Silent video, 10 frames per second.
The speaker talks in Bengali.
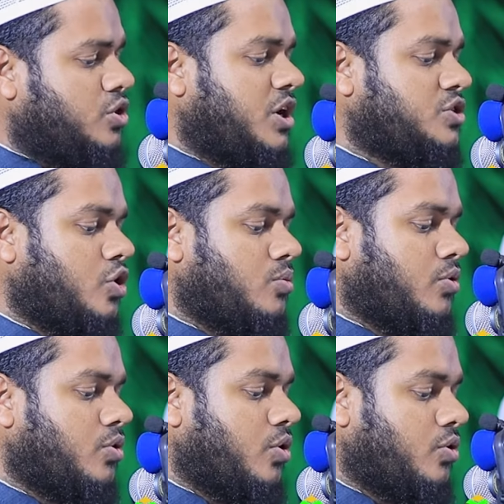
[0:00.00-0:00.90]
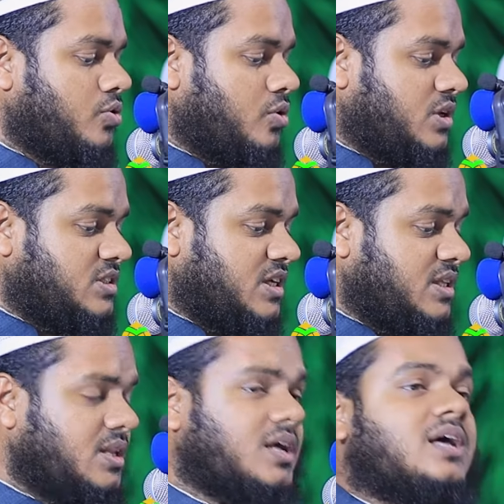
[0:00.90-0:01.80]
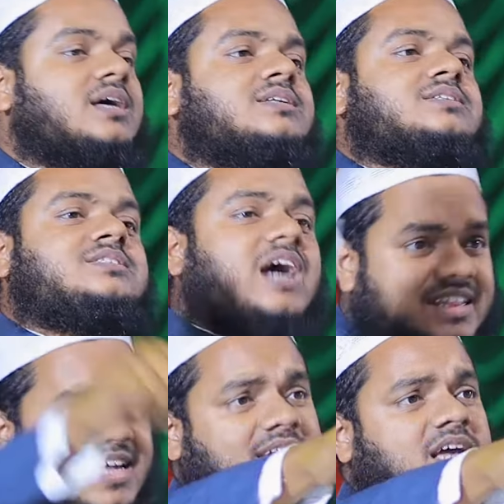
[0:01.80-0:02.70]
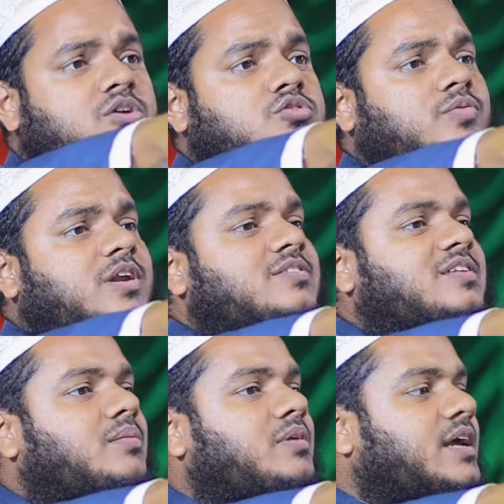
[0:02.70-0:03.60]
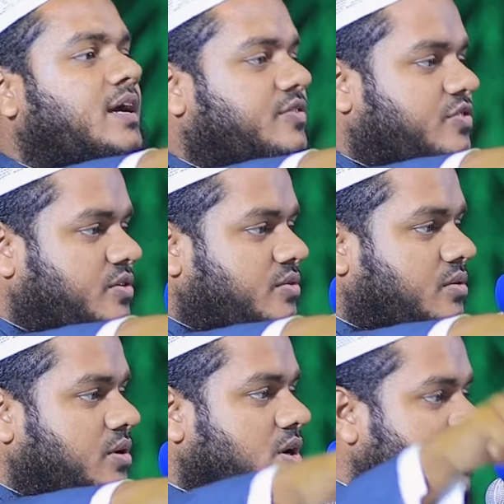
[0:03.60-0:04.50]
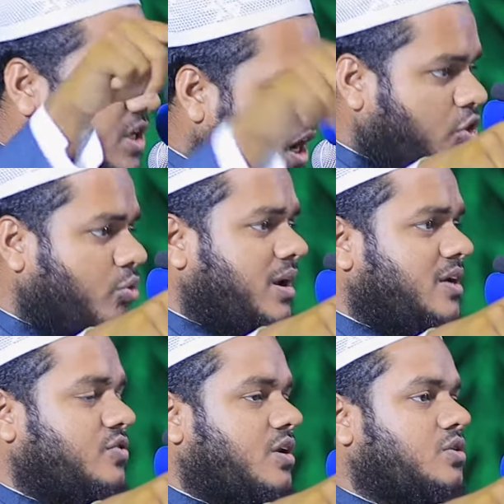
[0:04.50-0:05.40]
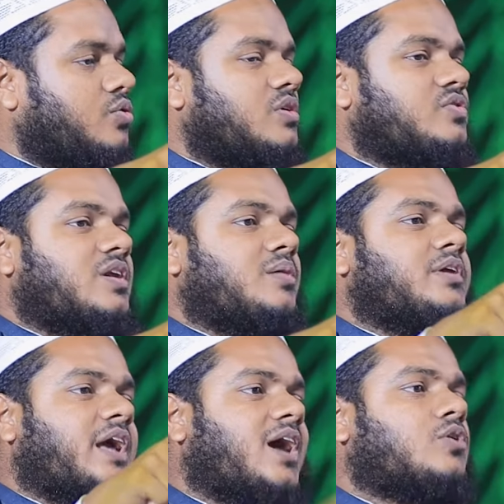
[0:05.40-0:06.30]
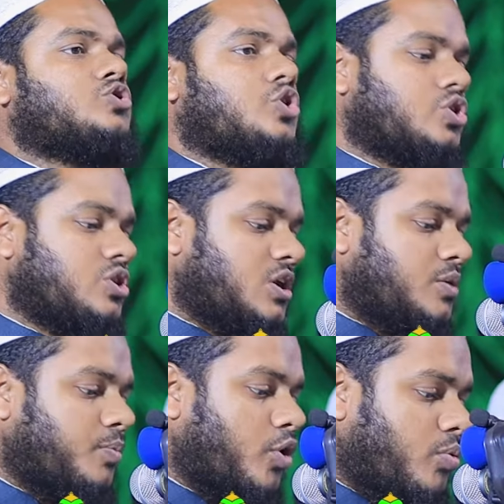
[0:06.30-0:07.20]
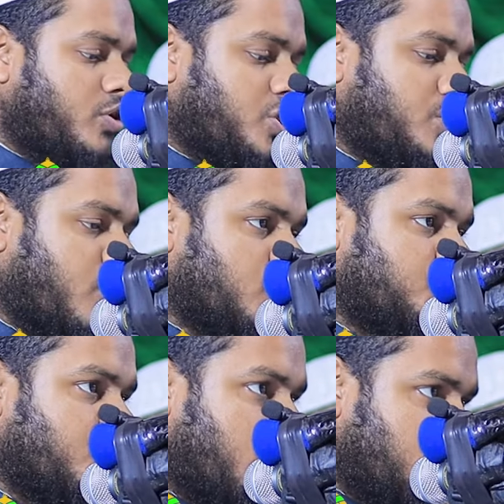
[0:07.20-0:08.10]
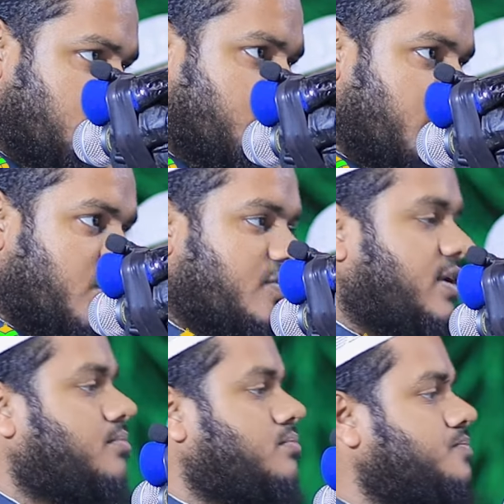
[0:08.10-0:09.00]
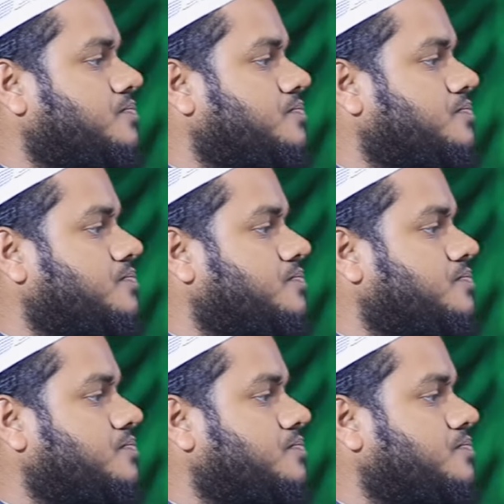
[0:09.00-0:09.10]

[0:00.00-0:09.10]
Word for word: মধ্যেই জন্মগ্রহণ করেছেন যাদেরকে ইউসুফ আলাইসাল্লাম রেখে গেছেন ইয়াকুব আলাই সালাতামের এগারো সন্তানের পরবর্তী বংশধর হচ্ছে মুসা আলাইসাল্লাম